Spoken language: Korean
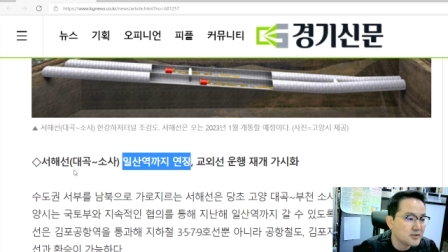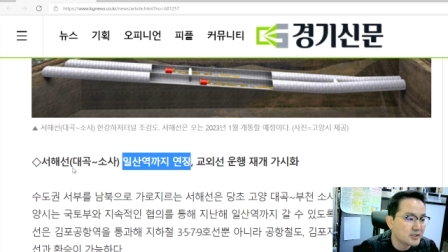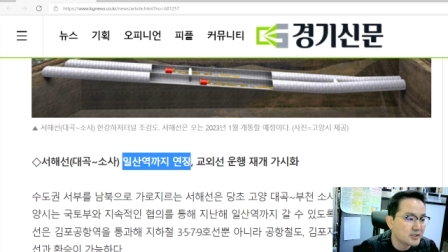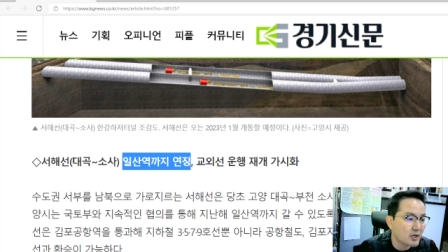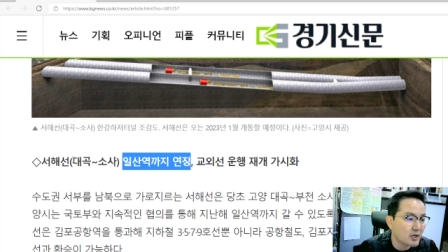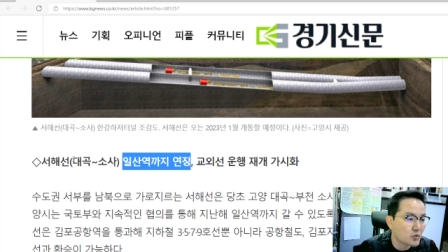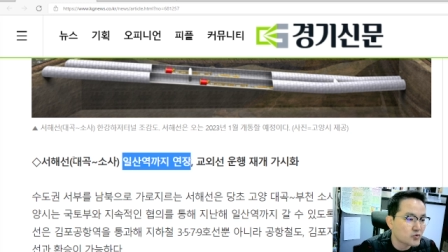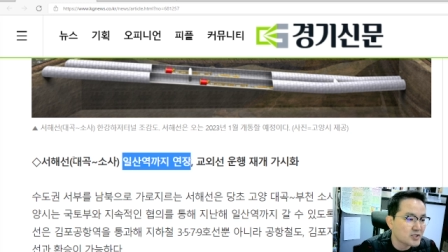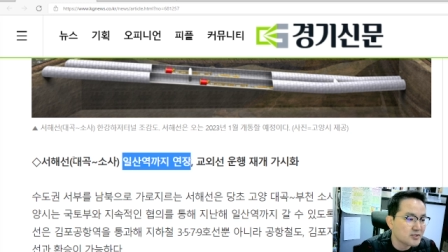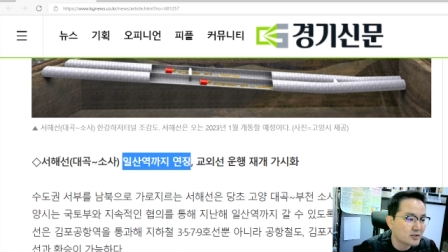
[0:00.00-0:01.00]
이 대곡
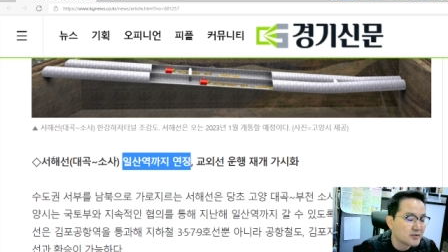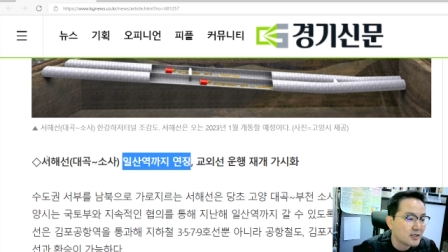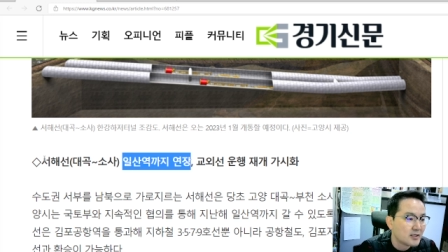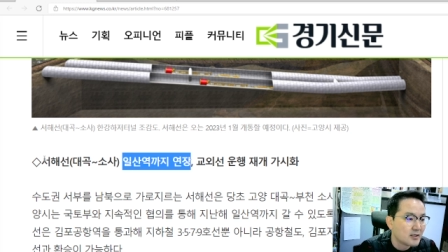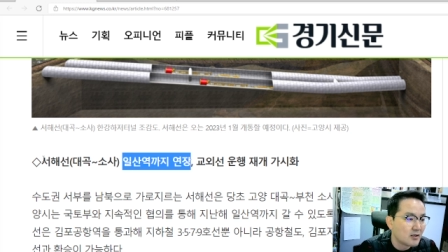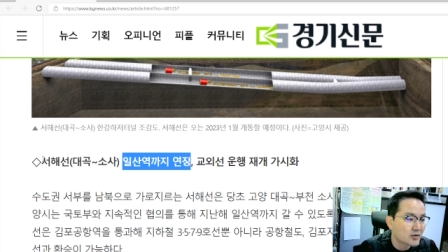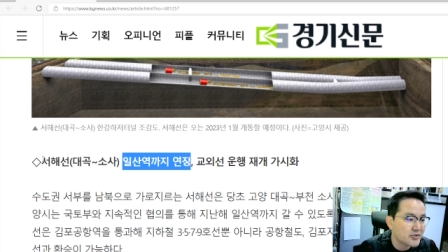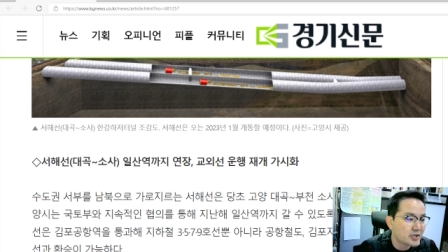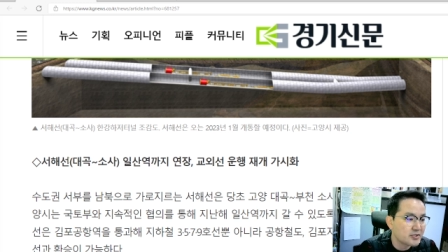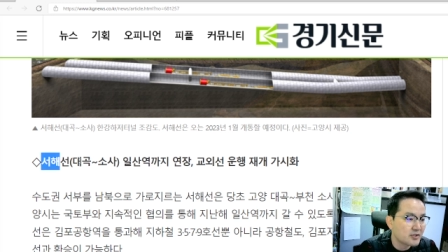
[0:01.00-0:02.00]
소사선 어,
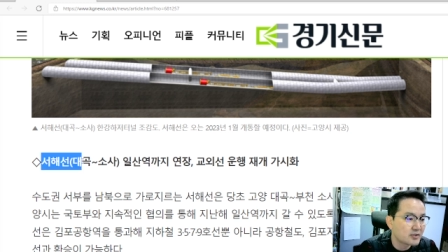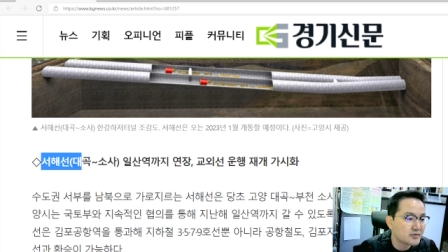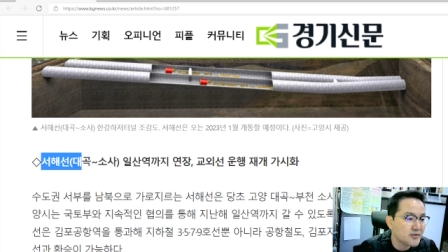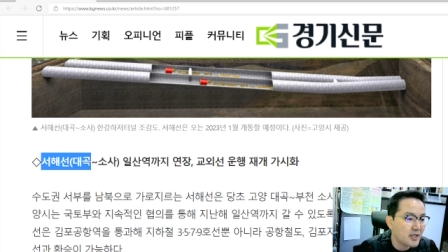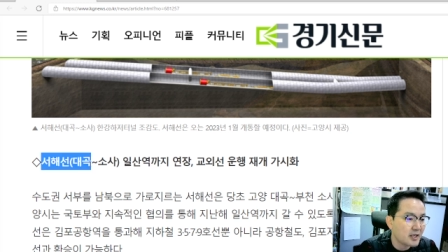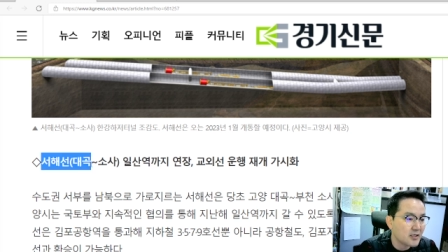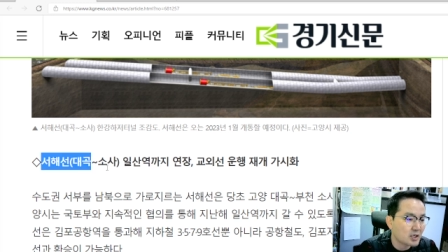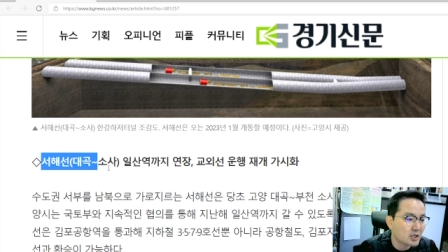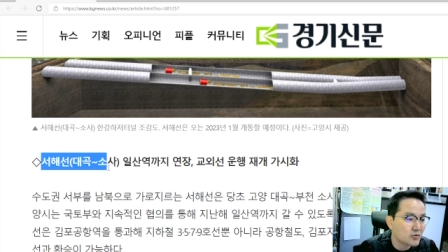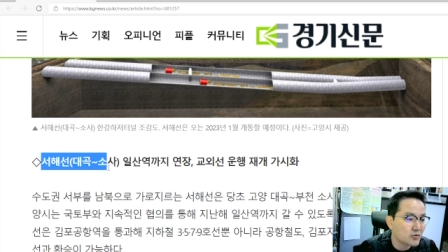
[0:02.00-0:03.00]
서해선의
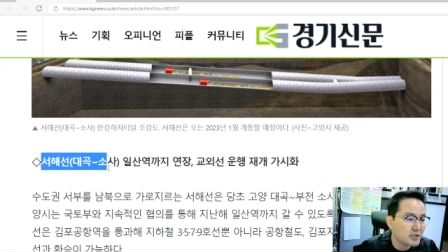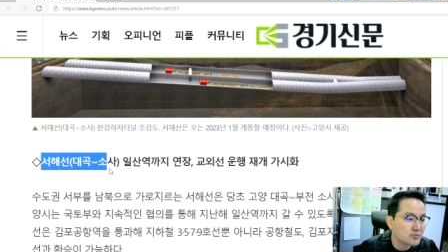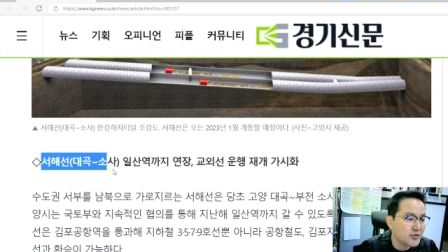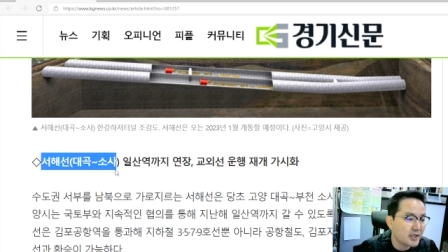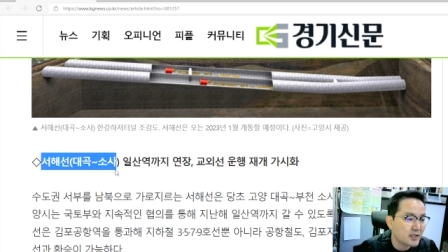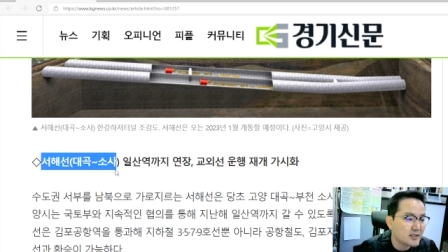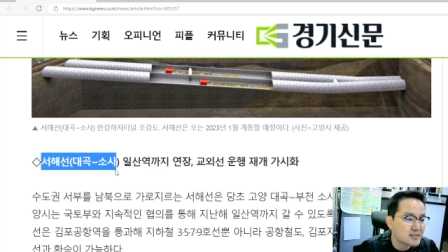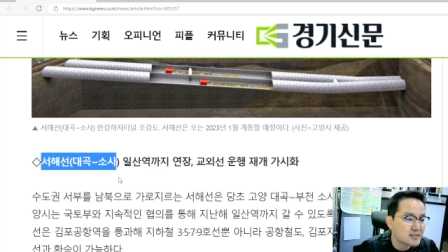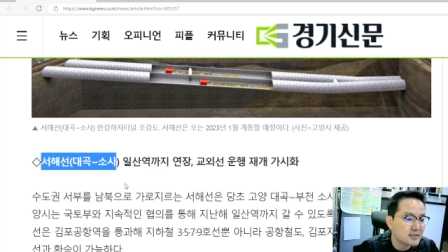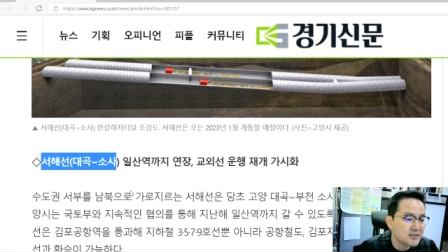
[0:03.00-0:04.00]
개통 때문에
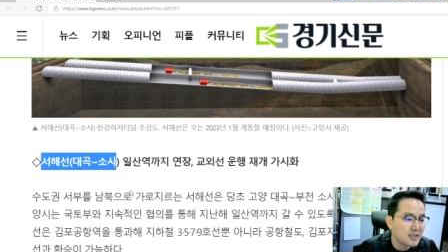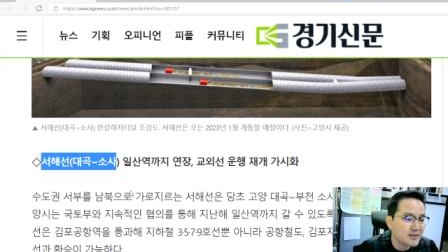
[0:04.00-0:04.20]
일산이 한